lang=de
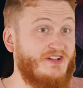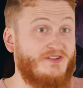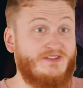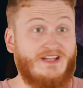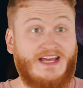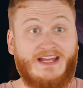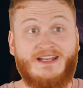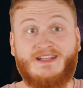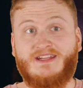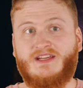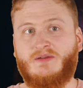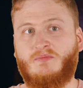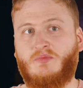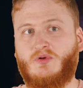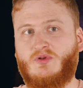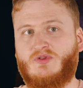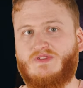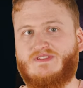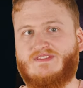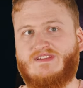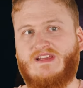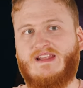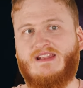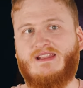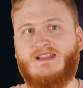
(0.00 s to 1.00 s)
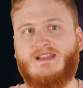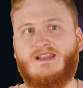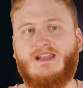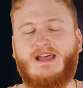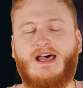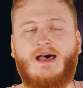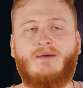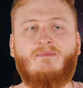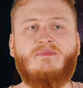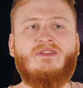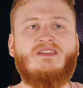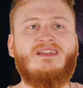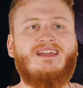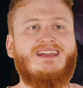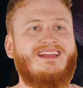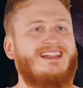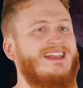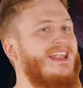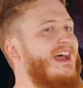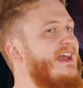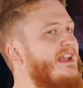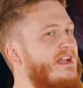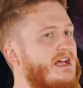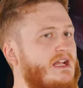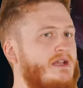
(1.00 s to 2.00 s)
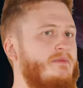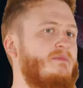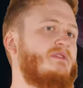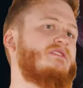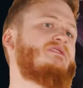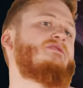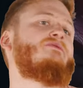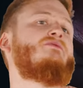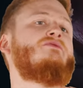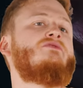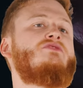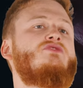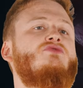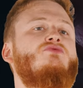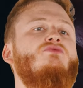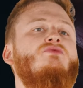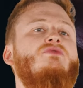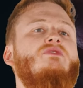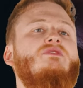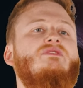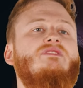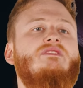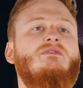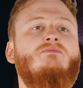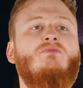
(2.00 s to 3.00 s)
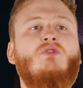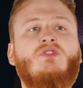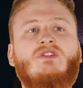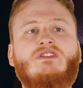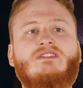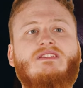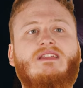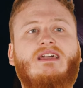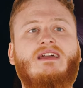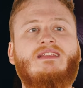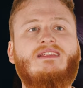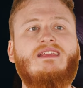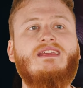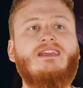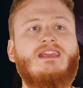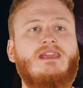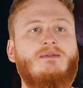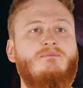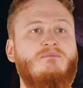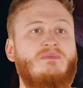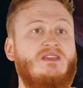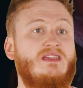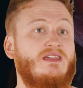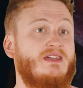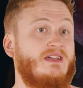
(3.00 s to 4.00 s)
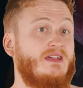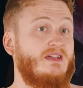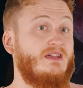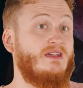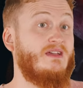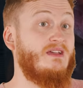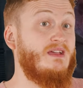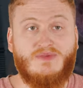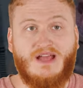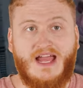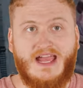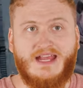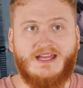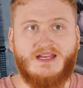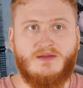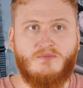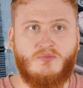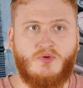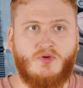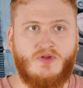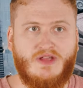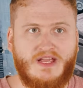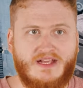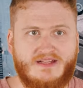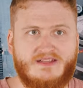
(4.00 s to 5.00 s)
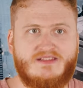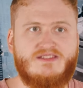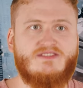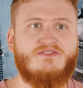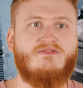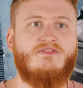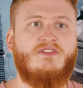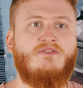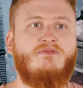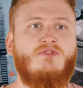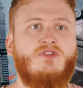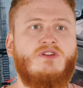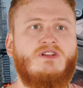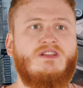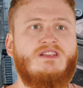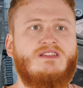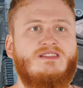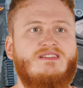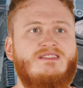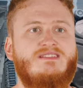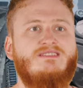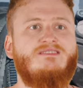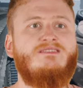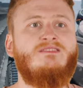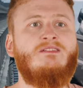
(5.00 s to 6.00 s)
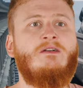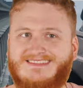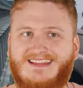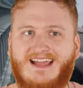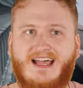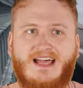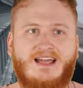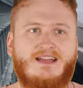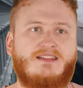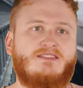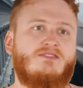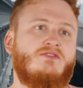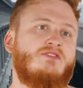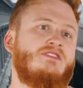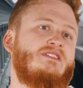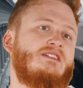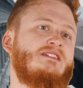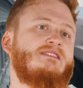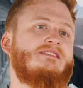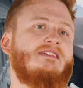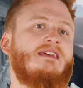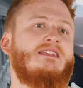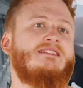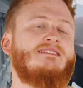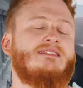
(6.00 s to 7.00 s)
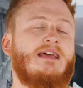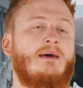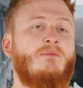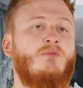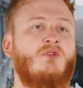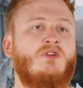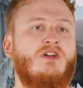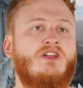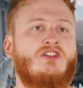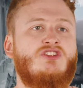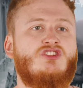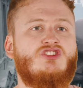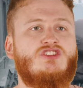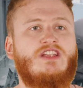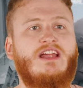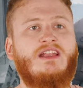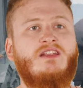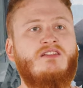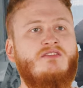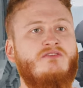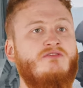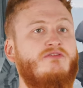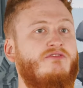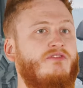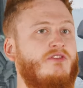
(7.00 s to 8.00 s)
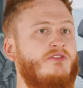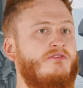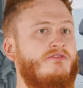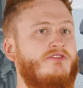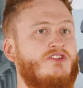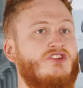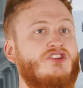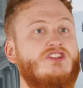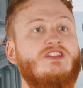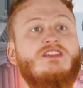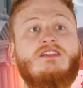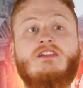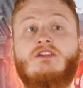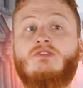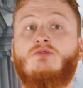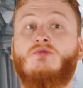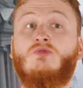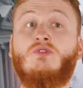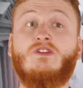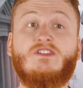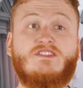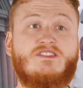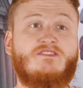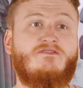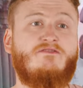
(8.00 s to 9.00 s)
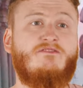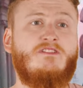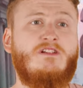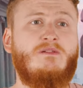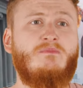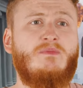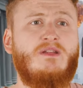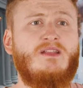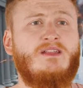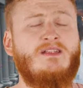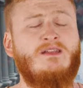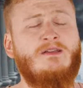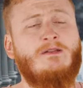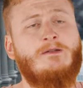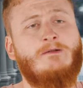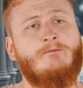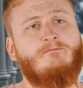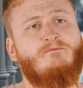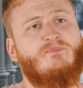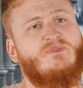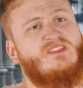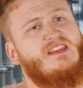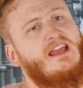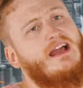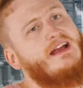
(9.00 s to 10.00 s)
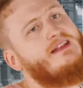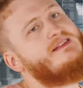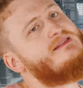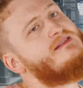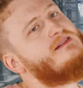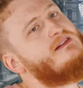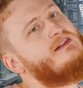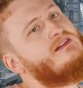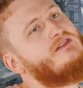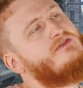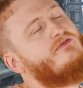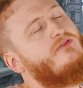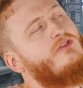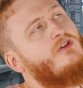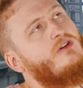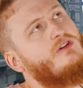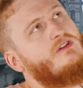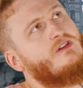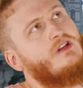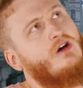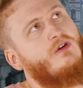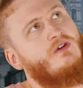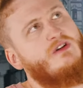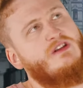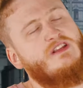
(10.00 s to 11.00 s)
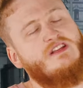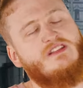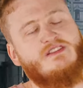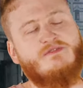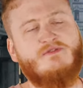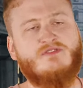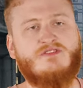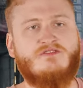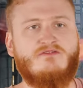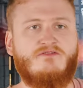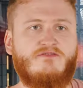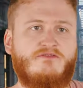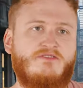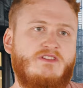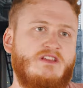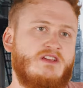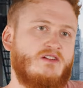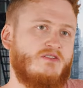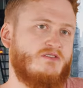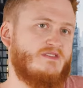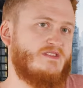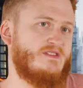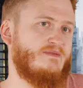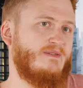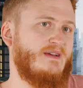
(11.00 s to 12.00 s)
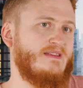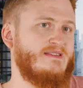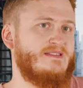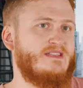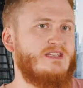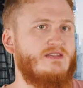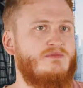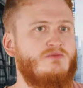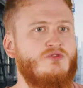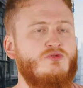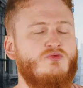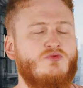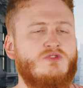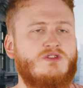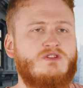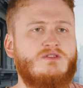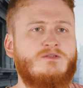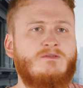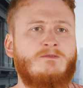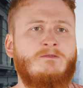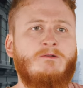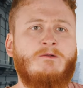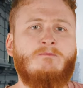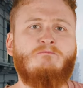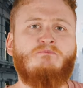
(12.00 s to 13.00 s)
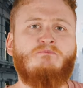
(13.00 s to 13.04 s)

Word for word: und andere Produzenten haben hier kleinen Animationsstudios die Möglichkeit gegeben, ihre eigenen Projekte zu verwirklichen. Dadurch ist eine Sammlung entstanden von verschiedenen Kurzfilmen. Die einzelnen Folgen dauern hier zwischen 4 und 20 Minuten,